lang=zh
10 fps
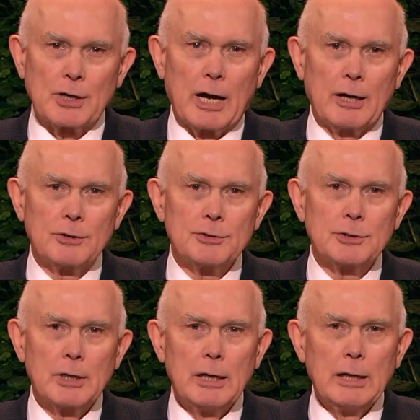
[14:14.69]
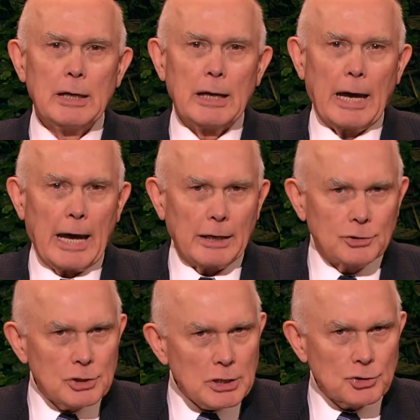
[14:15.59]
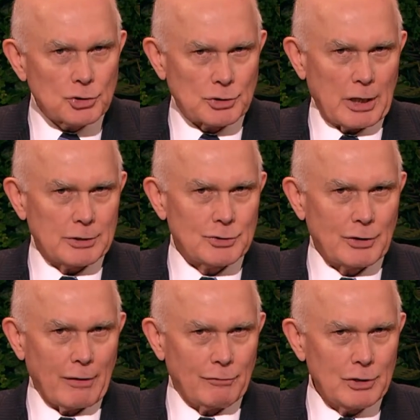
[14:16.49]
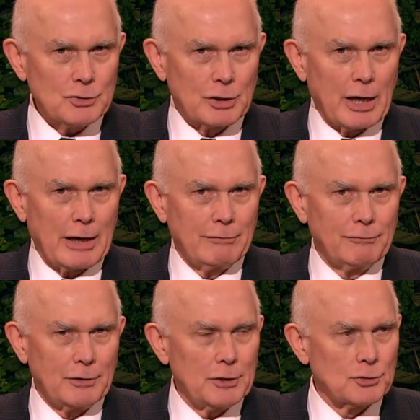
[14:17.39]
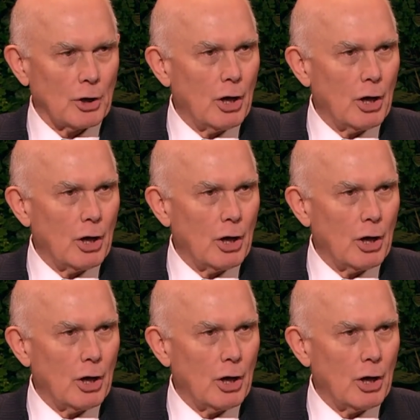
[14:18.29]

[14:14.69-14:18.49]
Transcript: 超脱自私的渴望，并教导我们，